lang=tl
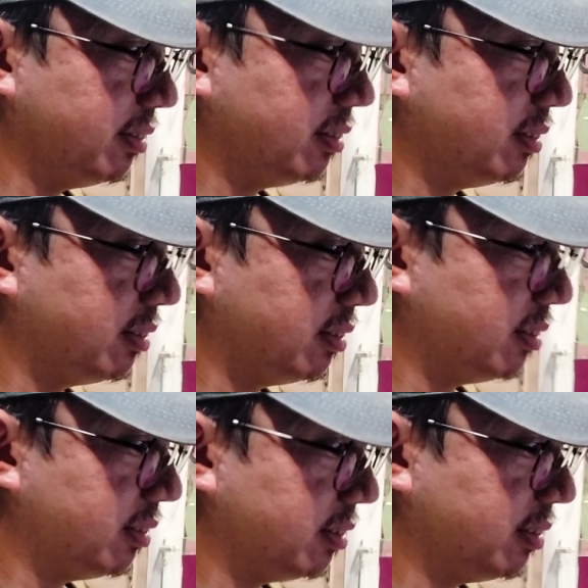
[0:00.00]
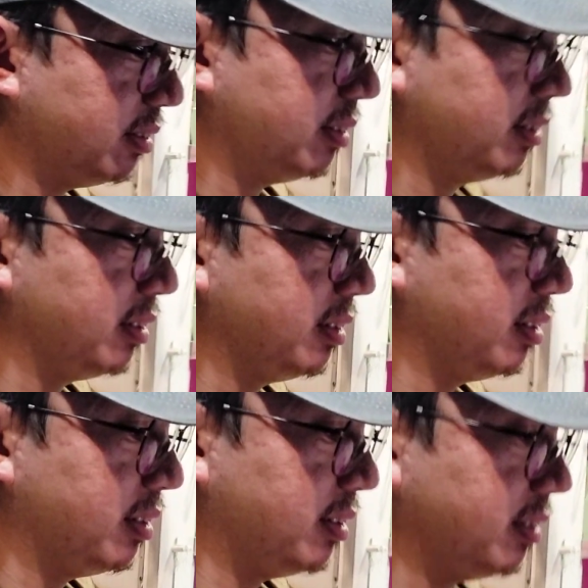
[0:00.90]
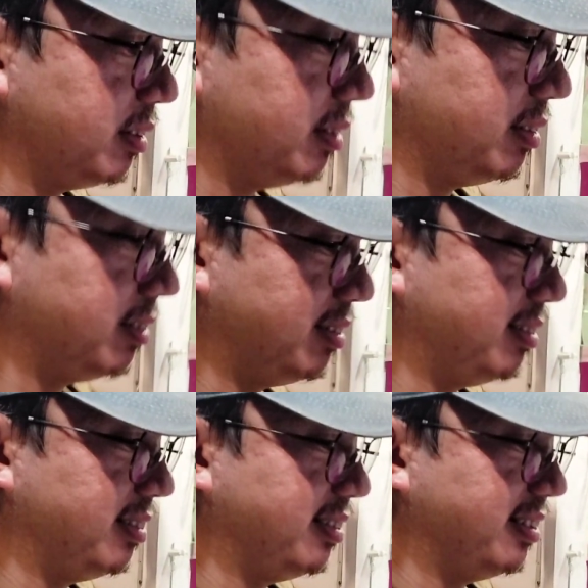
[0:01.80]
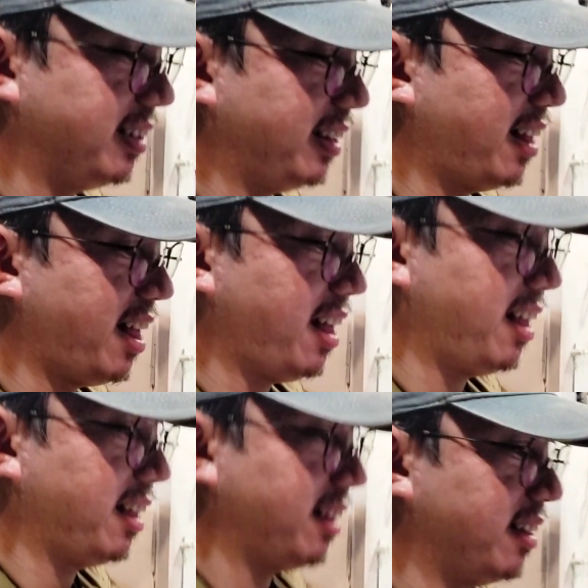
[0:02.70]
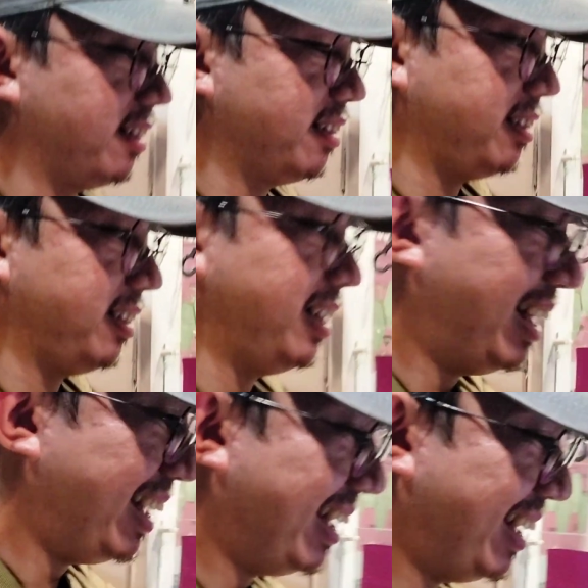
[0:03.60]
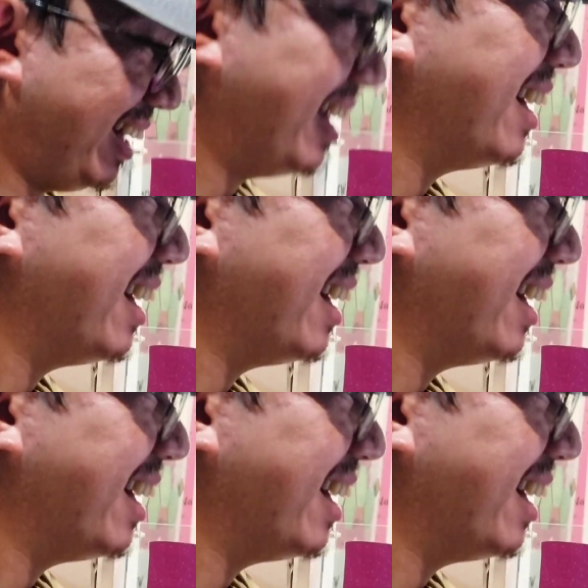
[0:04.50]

Paano mo nagawa yun? Magic yun ah. 24k magic. Alam mo yun?